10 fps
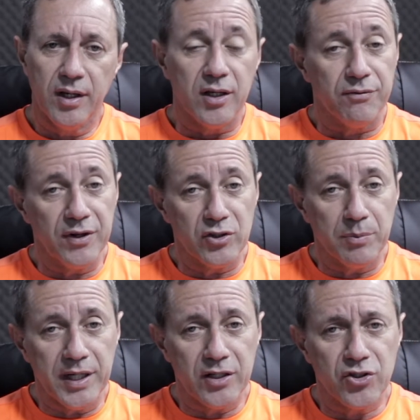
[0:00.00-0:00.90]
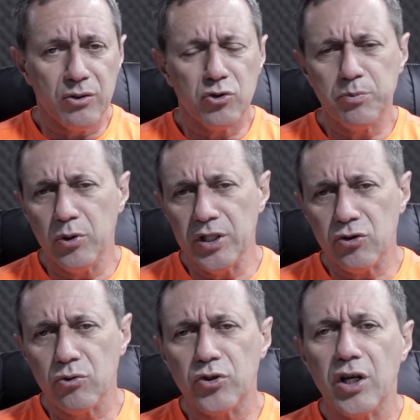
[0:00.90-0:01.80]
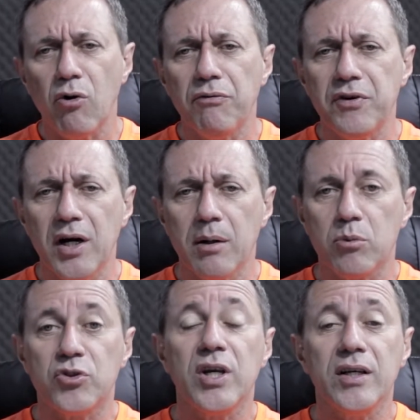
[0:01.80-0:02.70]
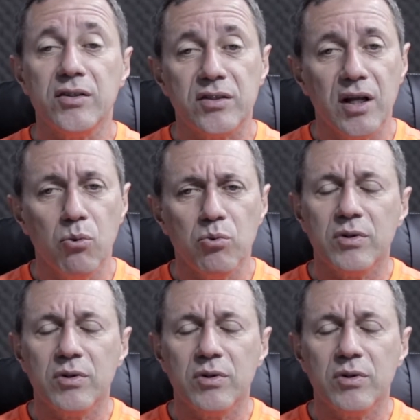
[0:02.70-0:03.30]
Infelizmente, os políticos que confiamos e aí estão